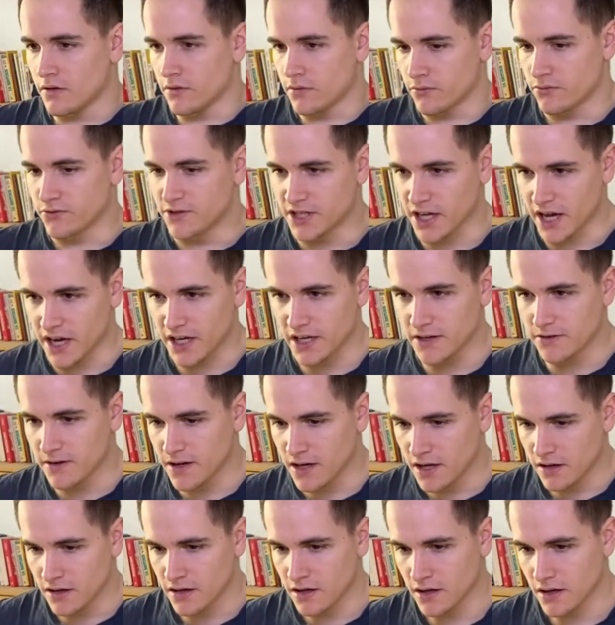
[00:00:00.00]
vous
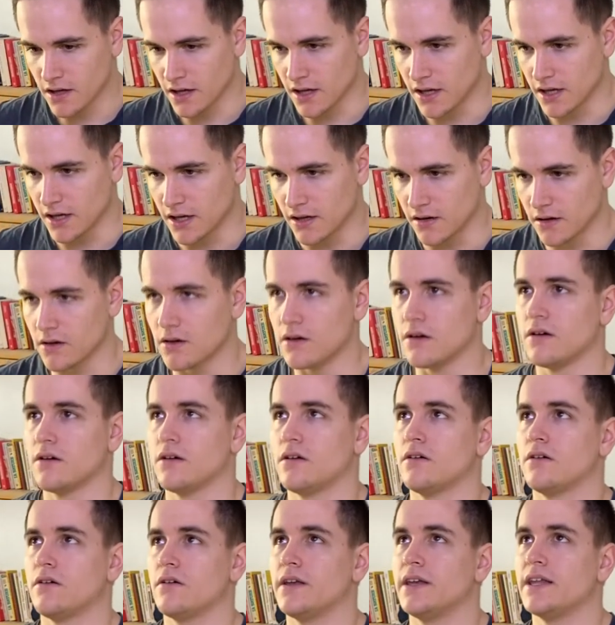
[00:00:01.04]
arrivez et euh,